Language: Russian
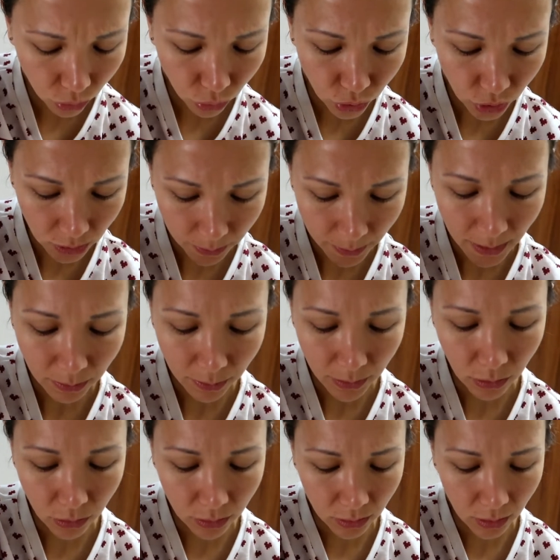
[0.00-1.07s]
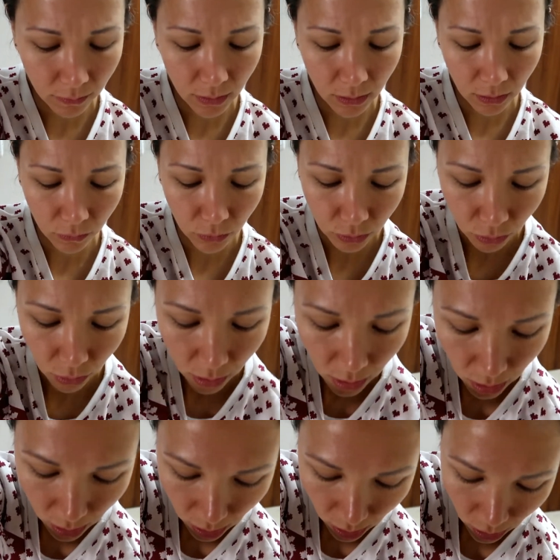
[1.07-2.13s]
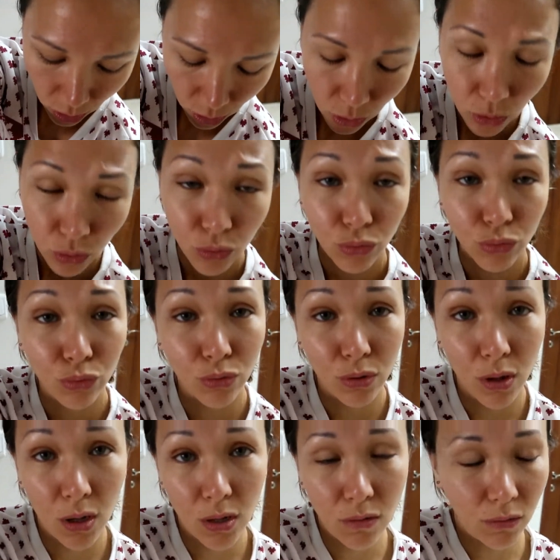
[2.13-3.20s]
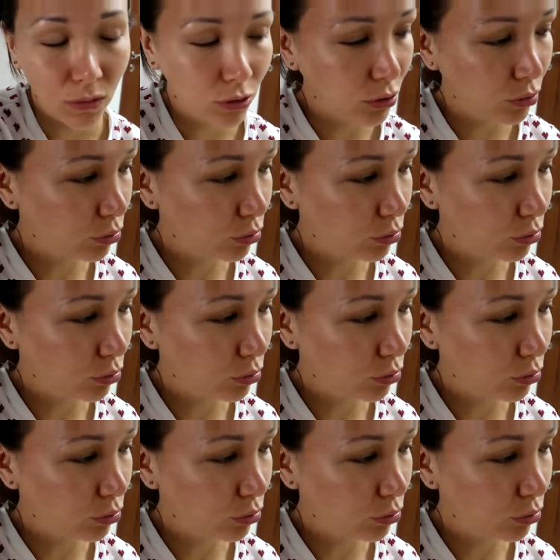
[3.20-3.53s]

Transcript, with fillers: хочет спать. Придется, наверное, его скоро выкладывать.